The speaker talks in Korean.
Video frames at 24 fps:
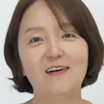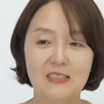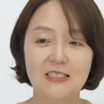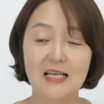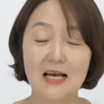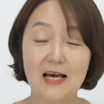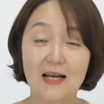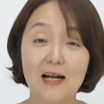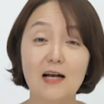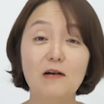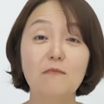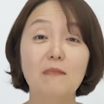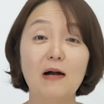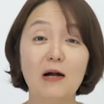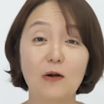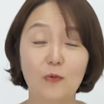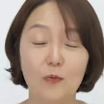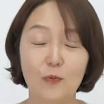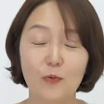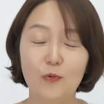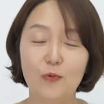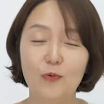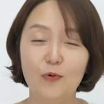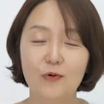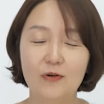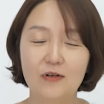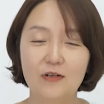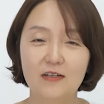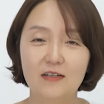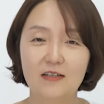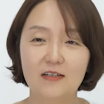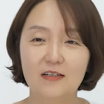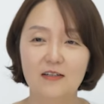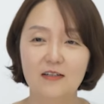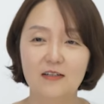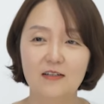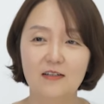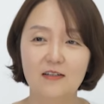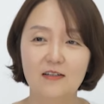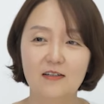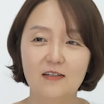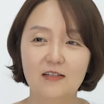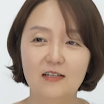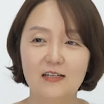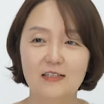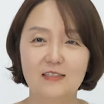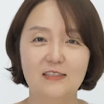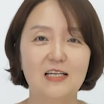사랑받고
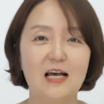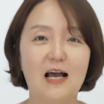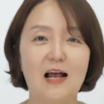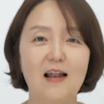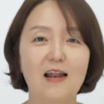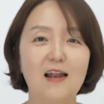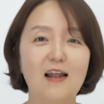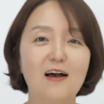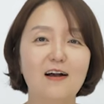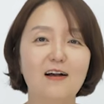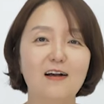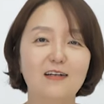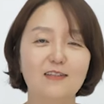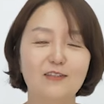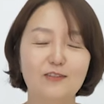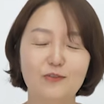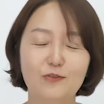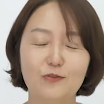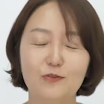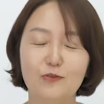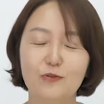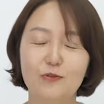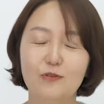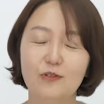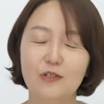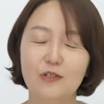잘 나가는